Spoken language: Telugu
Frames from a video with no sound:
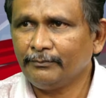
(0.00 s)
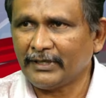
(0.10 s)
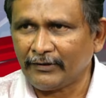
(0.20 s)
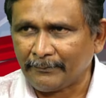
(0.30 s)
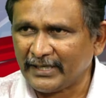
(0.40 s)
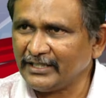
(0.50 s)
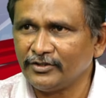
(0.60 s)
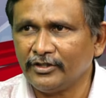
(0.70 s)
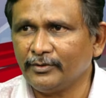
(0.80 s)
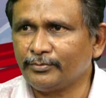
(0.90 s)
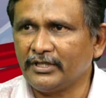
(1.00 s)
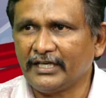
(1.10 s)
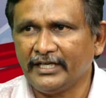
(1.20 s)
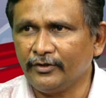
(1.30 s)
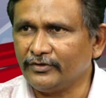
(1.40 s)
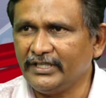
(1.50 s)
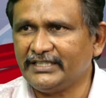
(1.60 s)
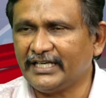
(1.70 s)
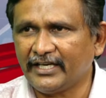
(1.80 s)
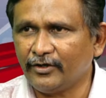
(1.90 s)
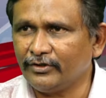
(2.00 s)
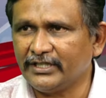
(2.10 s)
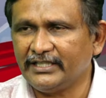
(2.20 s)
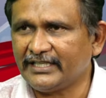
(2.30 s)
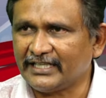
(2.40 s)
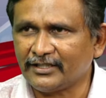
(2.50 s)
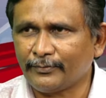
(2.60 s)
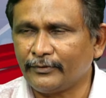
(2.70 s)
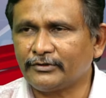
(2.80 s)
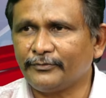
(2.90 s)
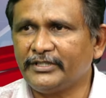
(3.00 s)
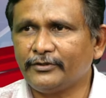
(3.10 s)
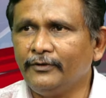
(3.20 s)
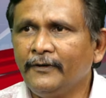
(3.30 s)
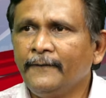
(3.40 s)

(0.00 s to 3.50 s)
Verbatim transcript: మనం ఎప్పటి నుంచినో చెప్తున్నాను నేను నీతి ఆయోగ్ అది కేంద్ర ప్రభుత్వం ఇష్యూ